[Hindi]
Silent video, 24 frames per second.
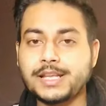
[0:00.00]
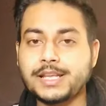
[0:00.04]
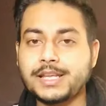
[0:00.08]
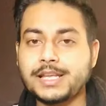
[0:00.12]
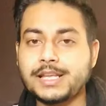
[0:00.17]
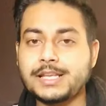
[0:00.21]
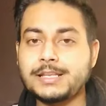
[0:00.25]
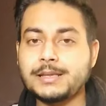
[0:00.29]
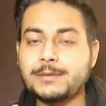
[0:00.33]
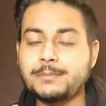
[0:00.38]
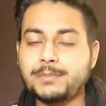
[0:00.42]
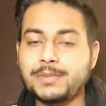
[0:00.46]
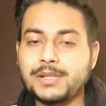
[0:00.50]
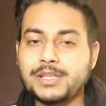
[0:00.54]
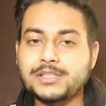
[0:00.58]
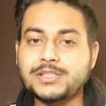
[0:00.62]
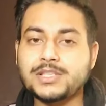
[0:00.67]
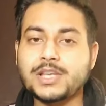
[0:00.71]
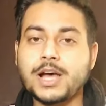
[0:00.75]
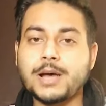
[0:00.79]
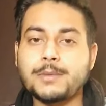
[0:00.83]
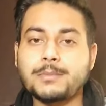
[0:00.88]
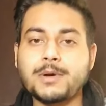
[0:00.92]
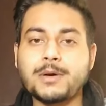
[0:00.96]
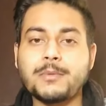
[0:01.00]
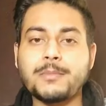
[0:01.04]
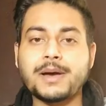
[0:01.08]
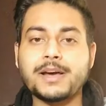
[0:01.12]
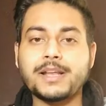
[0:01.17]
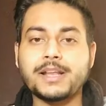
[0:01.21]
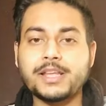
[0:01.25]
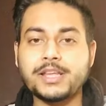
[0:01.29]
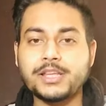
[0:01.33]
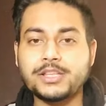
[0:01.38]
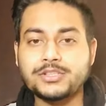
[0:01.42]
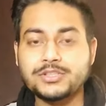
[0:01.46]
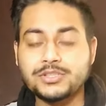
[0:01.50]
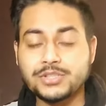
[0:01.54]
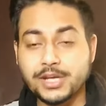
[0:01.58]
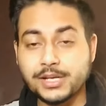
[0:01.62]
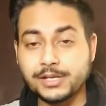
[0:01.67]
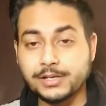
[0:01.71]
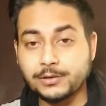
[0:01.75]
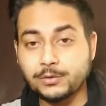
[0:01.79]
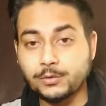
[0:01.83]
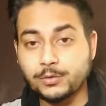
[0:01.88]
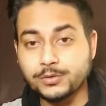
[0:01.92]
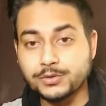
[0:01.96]
के लिए प्लीज़ आप हमारे इस
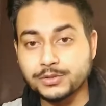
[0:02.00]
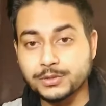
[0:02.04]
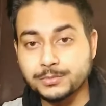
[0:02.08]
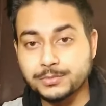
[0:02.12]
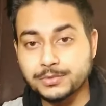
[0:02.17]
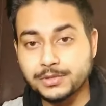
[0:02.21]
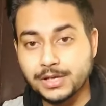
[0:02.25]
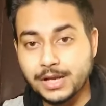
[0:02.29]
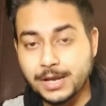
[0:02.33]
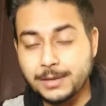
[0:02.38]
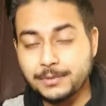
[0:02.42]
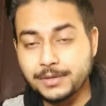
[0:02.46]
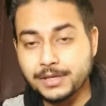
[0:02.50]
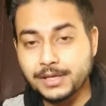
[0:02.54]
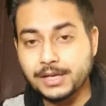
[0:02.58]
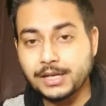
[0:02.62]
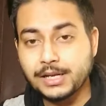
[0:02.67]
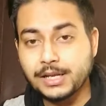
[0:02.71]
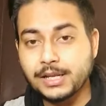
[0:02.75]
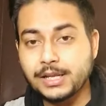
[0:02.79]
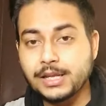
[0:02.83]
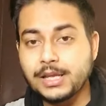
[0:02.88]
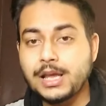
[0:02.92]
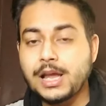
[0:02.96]
चैनल को सब्सक्राइब कर लें